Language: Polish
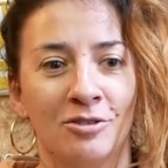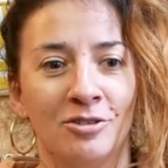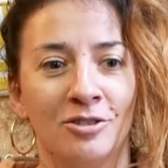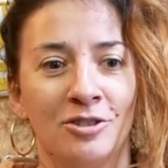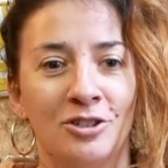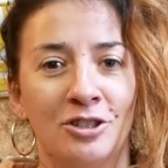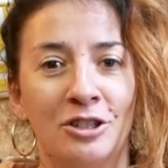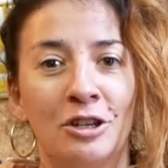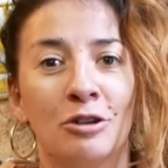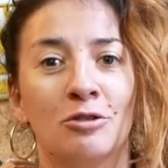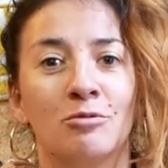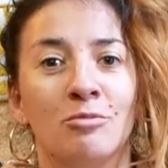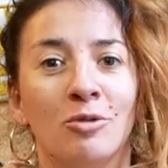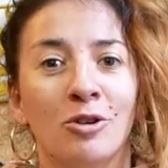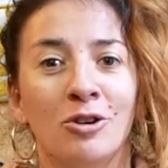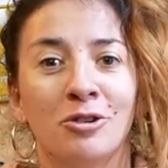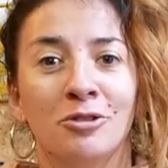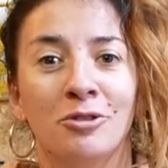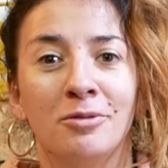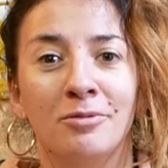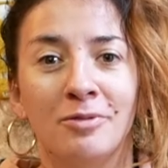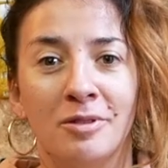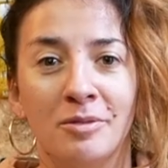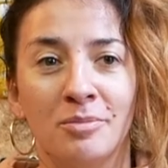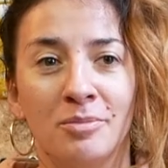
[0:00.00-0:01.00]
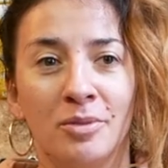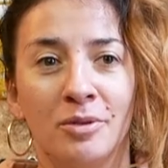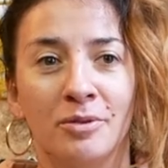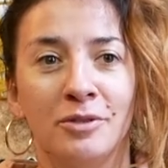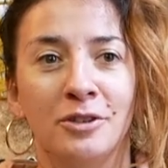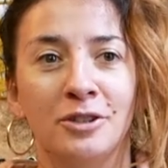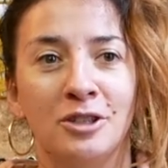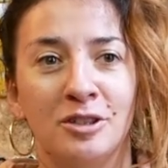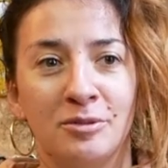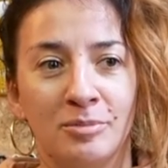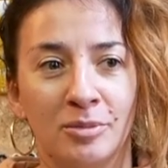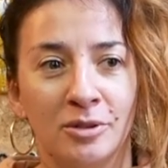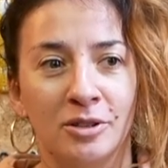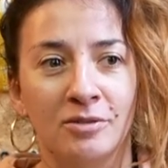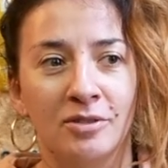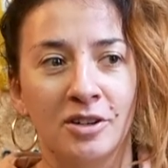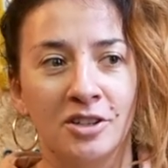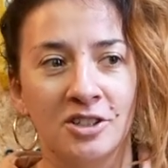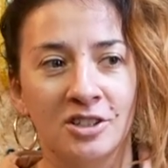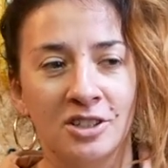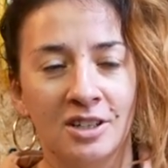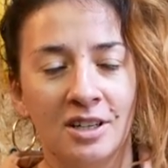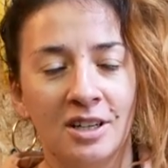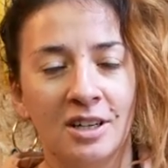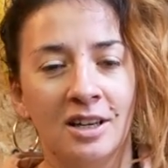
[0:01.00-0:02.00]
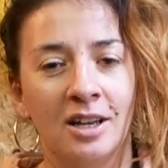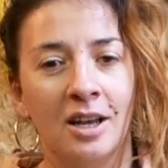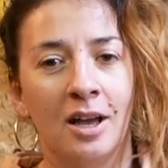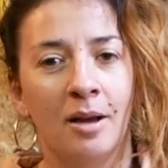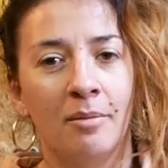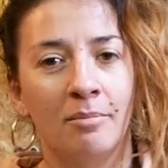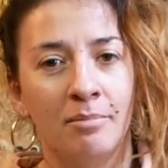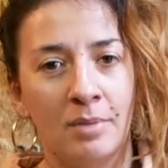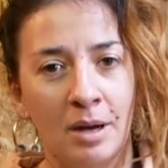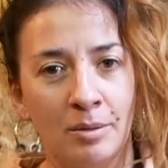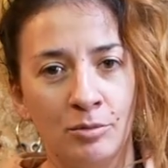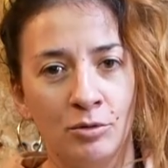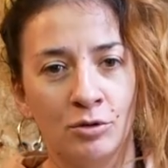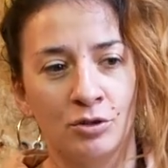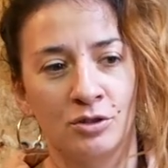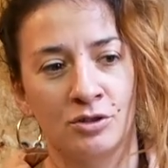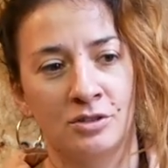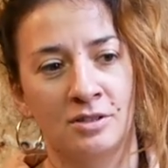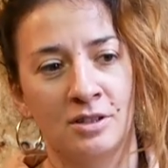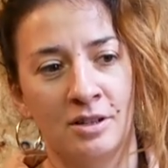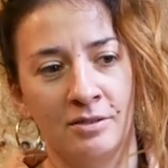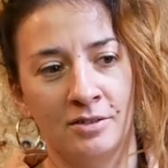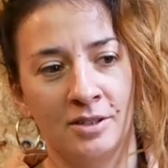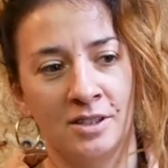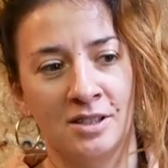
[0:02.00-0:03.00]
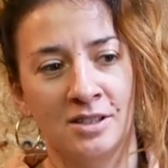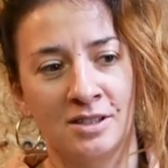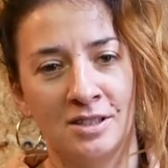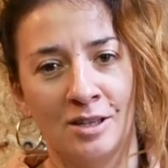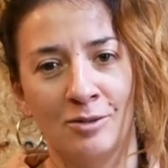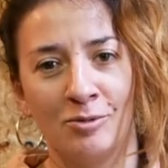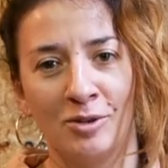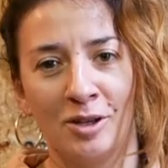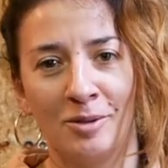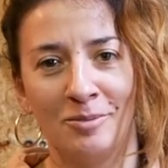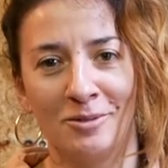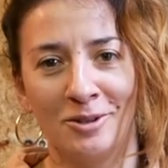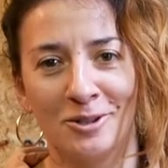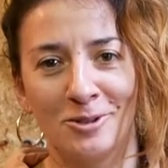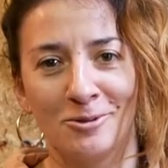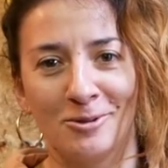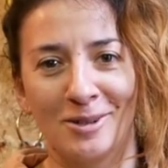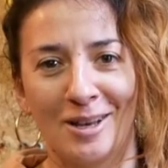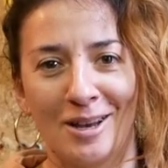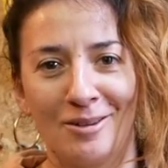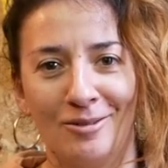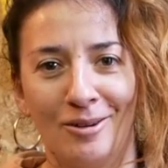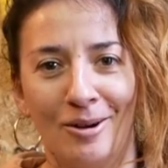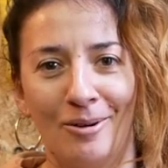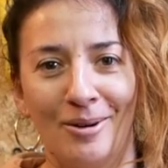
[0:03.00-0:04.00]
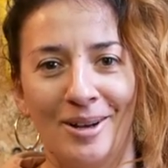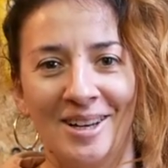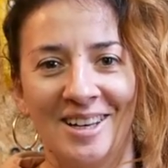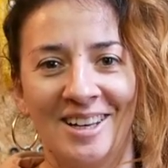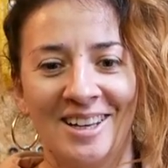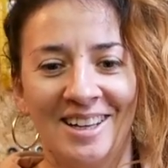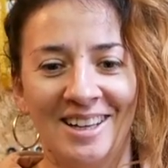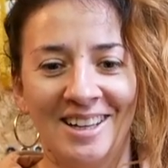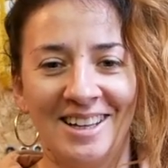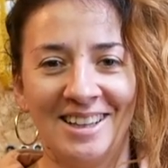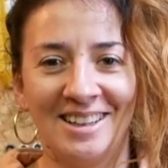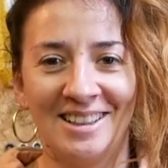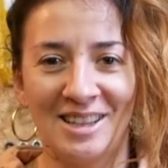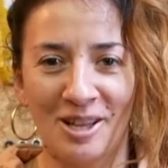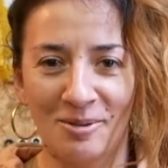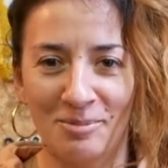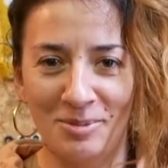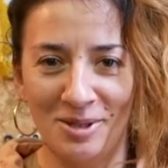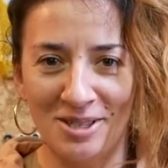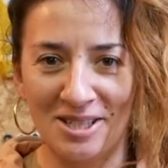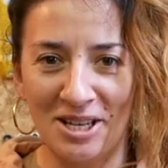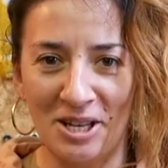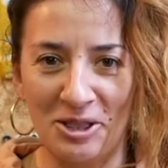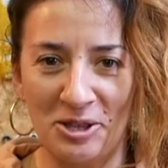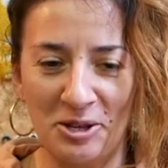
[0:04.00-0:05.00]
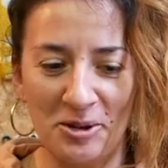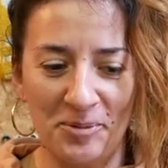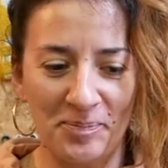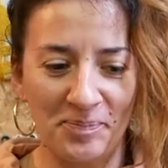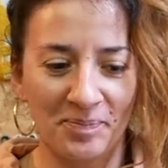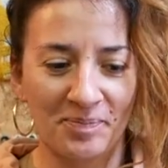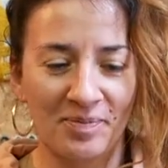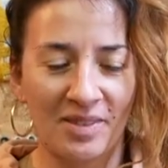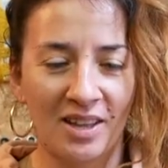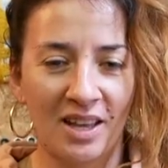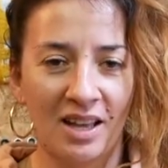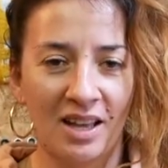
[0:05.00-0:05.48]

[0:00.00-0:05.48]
No i dzisiaj już mogę o tym Wam powiedzieć, ponieważ Mam już nawet całkiem niezły kawałek napisany.